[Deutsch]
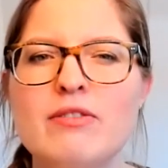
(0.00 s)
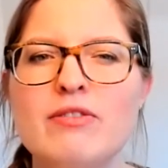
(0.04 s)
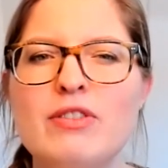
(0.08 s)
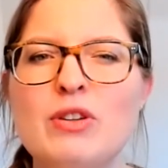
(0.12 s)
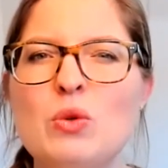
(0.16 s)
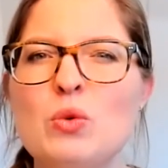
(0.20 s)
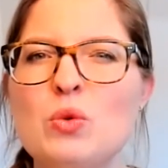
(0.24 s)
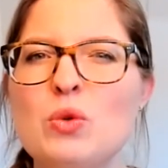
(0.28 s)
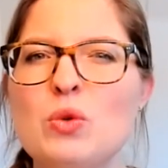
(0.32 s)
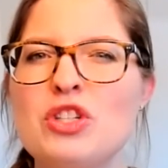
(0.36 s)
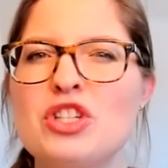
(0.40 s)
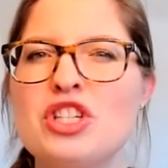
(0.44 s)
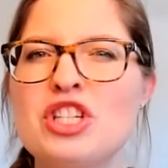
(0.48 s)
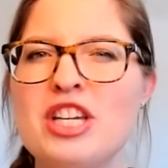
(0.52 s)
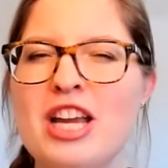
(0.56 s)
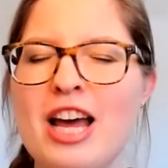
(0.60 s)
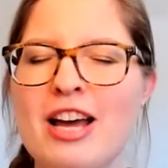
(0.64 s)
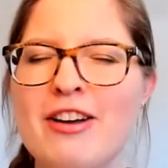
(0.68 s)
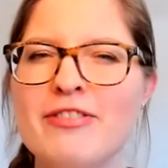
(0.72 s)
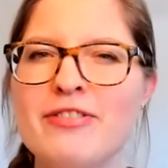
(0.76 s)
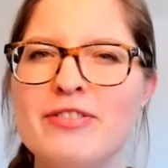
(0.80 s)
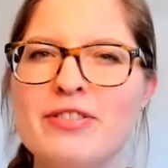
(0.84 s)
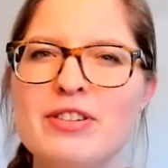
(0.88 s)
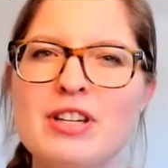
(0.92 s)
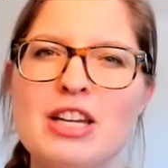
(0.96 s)
wie du es
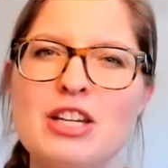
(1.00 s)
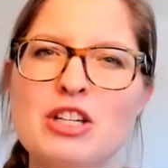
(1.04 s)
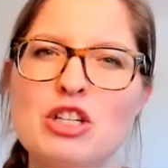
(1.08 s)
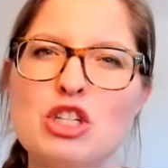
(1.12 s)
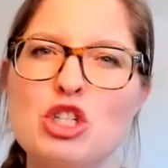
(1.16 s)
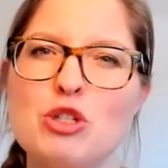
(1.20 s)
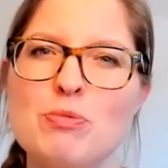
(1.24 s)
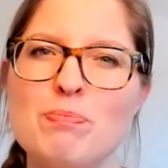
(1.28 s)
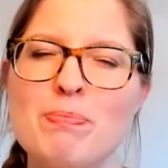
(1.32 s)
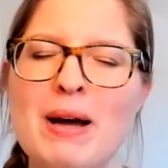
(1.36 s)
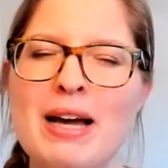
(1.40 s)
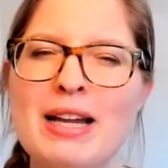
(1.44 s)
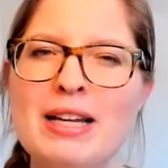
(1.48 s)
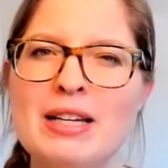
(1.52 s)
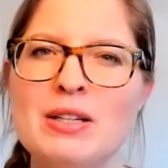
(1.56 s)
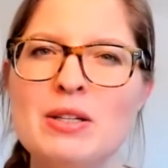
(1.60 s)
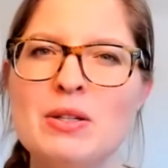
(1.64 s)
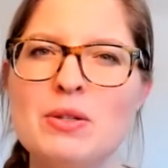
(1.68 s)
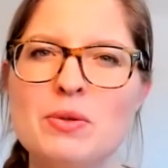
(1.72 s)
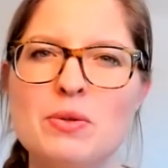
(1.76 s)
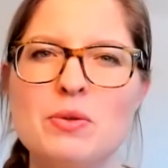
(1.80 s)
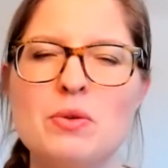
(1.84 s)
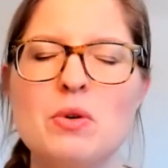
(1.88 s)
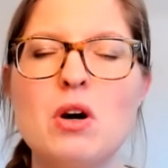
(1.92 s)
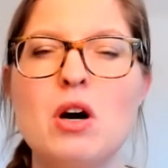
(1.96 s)
schafft,
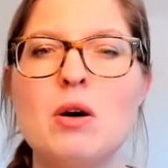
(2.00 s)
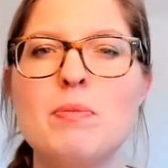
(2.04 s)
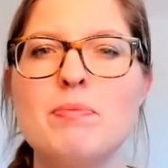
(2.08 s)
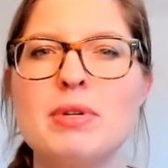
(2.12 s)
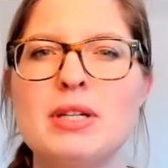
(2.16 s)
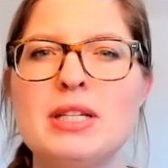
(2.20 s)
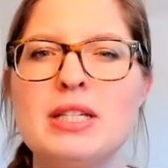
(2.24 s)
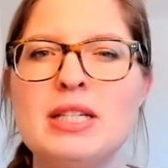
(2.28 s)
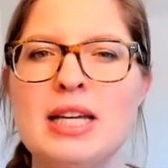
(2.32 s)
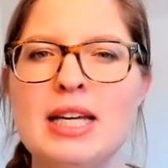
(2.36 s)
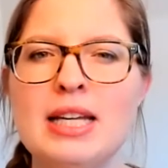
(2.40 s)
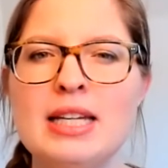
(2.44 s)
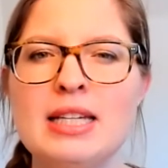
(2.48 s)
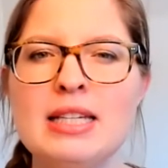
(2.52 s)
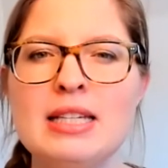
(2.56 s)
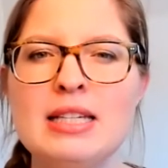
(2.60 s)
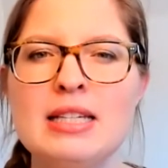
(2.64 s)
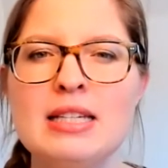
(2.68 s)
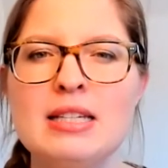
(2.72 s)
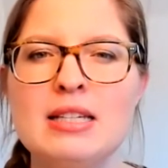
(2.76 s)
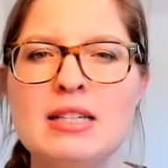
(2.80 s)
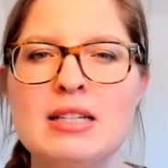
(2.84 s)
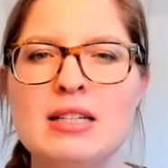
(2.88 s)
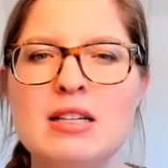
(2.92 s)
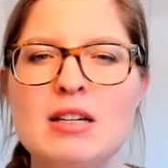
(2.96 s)
entspannt und
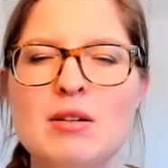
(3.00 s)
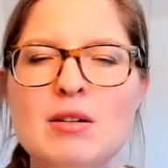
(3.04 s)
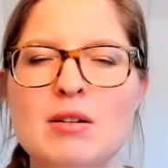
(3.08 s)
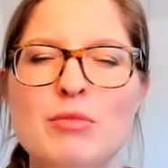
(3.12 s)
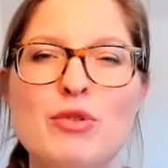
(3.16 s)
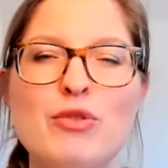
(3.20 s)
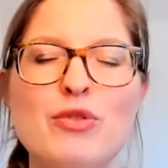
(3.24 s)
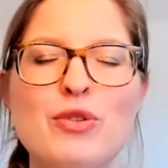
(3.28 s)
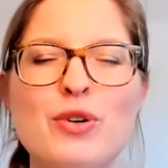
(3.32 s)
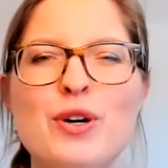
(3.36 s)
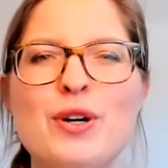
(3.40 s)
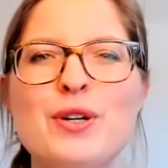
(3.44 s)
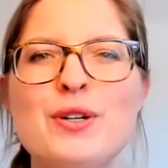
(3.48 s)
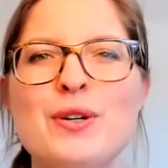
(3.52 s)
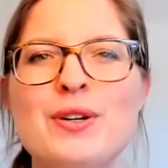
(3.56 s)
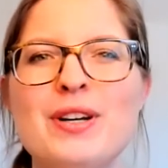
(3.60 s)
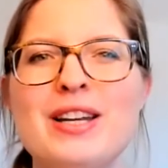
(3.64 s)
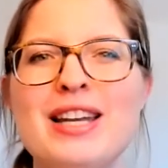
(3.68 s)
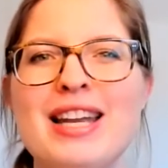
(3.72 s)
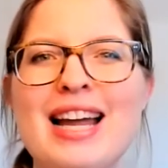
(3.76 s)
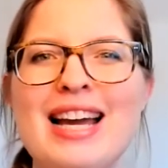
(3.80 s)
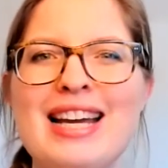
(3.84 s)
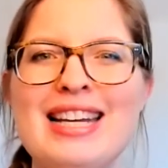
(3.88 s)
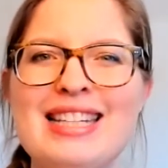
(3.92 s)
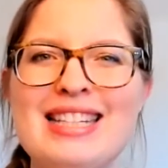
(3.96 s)
kompetent mit Freude
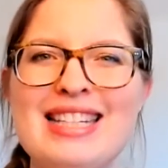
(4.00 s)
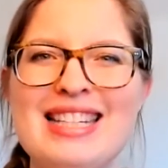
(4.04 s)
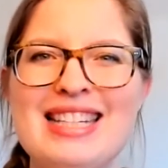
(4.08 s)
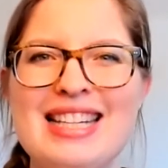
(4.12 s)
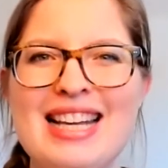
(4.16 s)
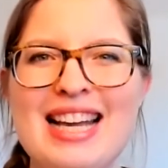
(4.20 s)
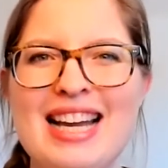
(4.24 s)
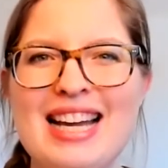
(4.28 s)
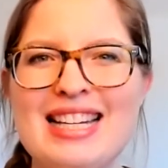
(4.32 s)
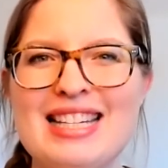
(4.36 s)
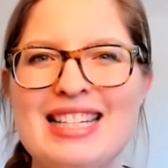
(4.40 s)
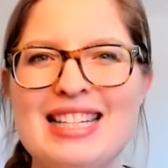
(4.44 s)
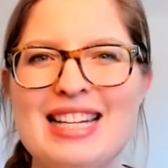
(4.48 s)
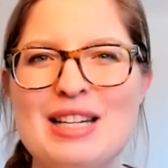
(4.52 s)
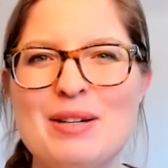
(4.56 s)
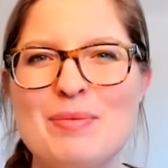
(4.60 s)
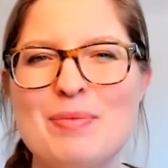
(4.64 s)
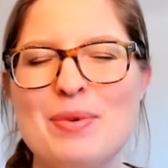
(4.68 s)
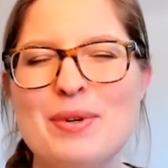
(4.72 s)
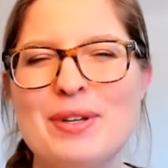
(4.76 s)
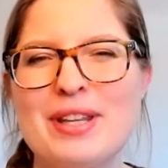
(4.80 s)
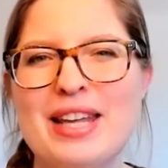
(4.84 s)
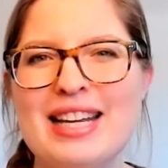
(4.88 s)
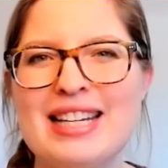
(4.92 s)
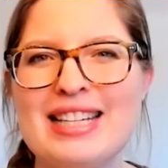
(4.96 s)
und Leichtigkeit deine
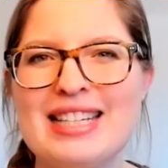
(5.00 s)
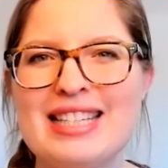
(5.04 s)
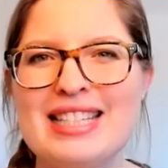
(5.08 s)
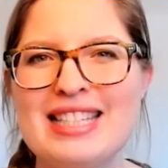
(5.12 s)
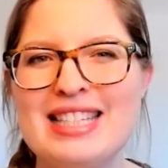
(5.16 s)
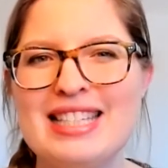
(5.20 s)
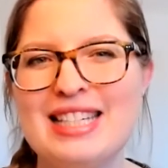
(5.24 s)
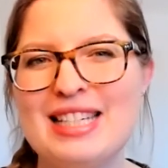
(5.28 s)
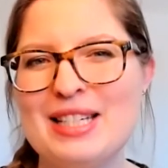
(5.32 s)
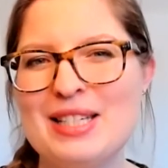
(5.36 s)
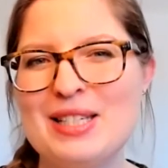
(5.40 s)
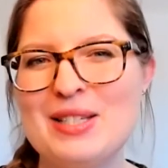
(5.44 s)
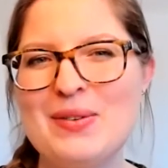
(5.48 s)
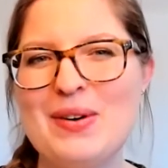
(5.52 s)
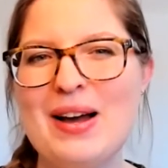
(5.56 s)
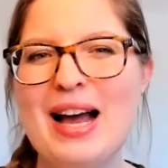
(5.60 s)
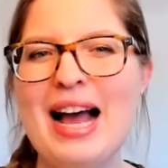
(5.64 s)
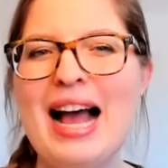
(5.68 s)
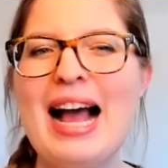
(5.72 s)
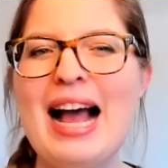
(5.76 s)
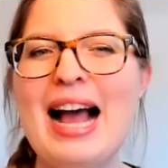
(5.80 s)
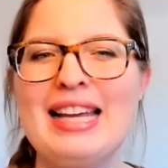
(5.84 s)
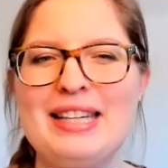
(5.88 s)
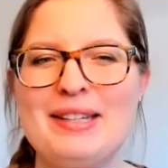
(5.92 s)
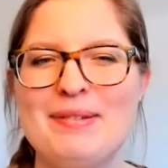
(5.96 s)
Projektziele zu
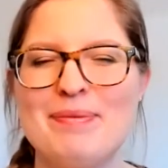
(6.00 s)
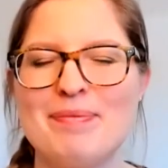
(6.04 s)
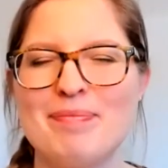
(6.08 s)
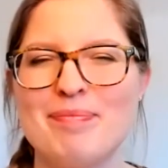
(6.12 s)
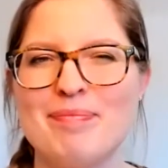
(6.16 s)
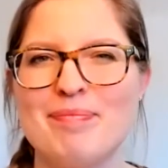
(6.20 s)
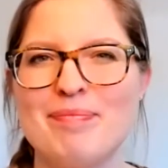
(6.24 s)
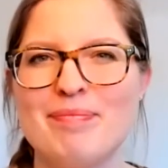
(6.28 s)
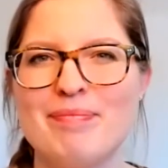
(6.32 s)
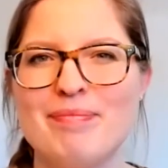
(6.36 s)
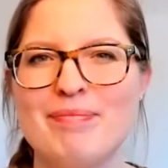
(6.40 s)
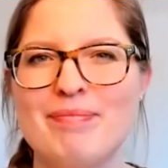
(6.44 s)
erreichen.